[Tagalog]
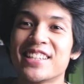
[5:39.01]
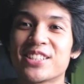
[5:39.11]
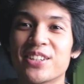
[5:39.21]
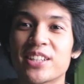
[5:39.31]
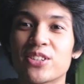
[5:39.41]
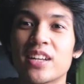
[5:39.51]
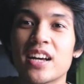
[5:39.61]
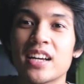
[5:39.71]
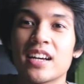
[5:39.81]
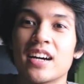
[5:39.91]
So ito
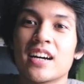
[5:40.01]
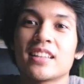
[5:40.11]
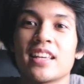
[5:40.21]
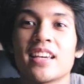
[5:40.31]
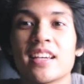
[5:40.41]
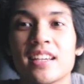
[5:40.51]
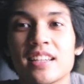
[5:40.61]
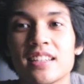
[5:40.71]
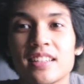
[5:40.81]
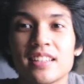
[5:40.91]
na ang ating
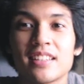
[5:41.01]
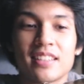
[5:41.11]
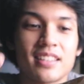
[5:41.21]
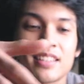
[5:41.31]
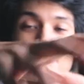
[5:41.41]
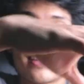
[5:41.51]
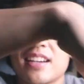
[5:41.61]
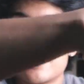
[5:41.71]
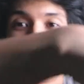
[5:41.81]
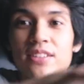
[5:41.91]

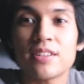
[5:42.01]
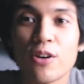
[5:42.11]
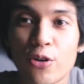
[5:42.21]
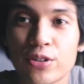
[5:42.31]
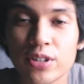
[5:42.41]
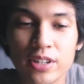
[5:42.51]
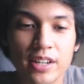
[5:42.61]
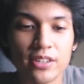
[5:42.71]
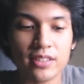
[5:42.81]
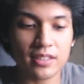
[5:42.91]
ano, order
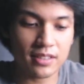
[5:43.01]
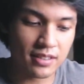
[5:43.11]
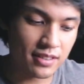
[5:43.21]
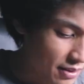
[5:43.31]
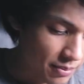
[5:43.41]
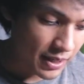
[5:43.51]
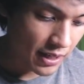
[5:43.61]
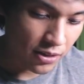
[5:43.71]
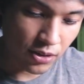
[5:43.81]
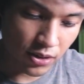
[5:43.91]
ngayon.
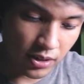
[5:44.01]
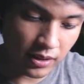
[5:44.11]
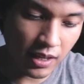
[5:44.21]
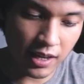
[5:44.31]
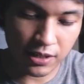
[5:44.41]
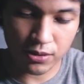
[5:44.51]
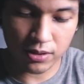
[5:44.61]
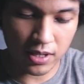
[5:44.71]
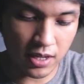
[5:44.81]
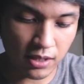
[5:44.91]
Meron tayo
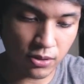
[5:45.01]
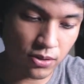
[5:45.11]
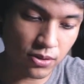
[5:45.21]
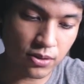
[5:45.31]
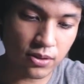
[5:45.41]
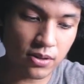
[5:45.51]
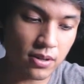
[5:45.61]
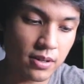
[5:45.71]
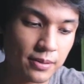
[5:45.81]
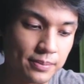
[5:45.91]
dito,
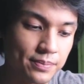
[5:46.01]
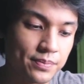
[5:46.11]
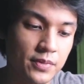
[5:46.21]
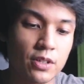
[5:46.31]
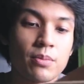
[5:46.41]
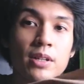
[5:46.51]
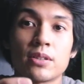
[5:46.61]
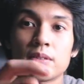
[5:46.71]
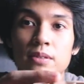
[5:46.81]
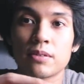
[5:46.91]
ano ba
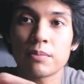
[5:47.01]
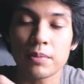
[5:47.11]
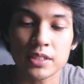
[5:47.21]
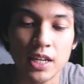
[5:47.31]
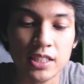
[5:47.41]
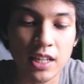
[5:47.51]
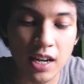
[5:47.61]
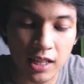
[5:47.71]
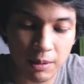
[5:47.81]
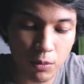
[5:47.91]
to? Isa-isa
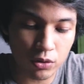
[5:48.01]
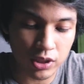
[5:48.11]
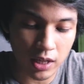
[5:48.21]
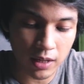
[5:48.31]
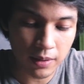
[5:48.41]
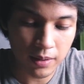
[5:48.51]
na natin buksan.